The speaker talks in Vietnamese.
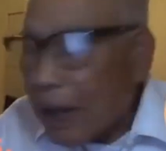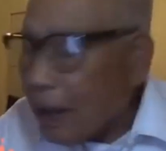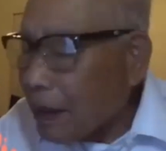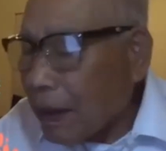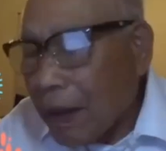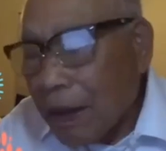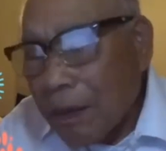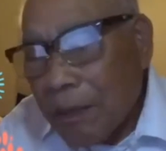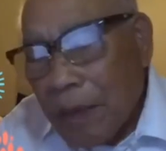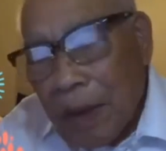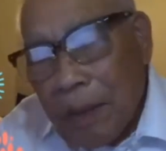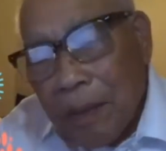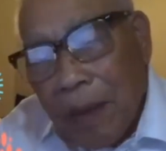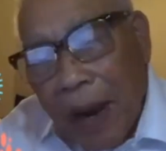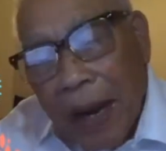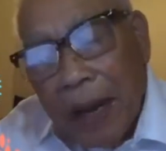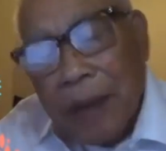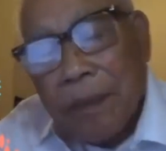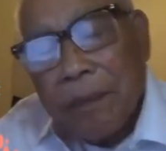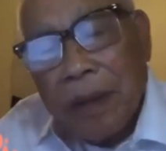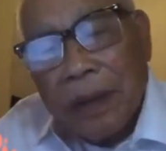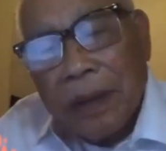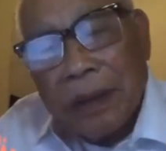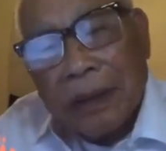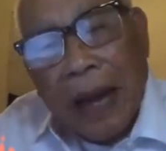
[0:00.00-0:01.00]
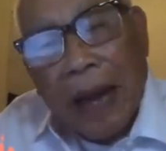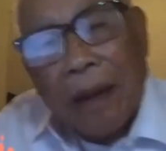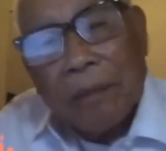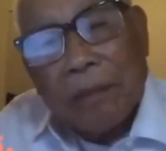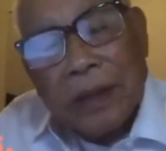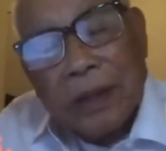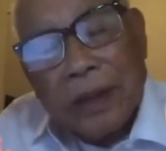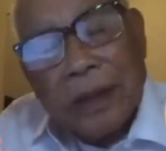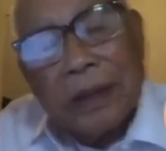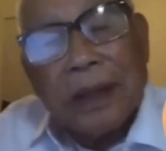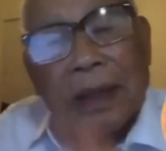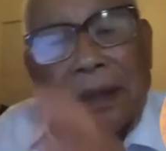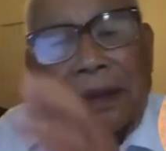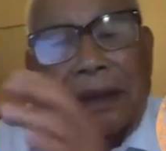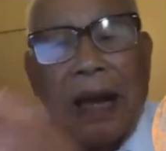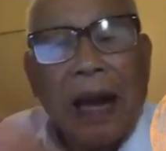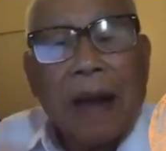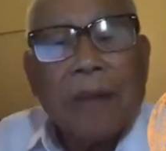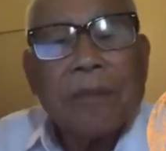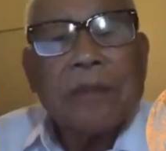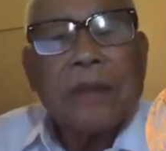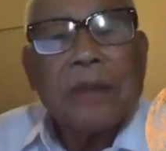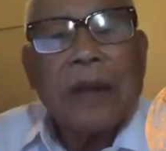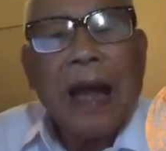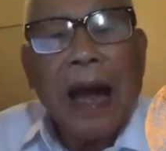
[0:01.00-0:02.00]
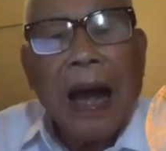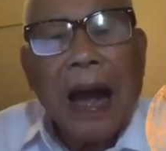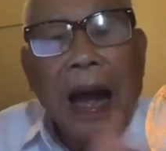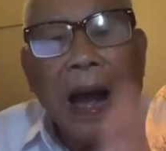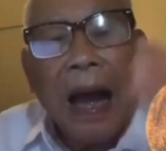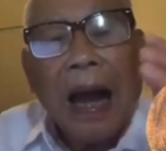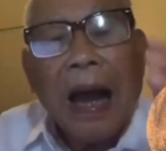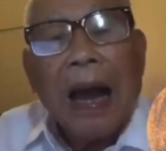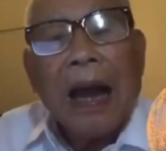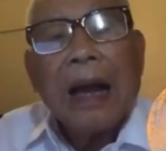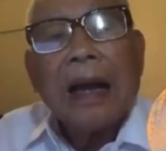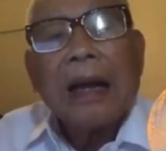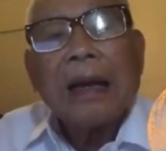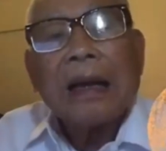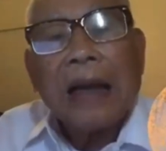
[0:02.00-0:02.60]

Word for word: ngày mười bảy, mười tám, mười chín tháng tám là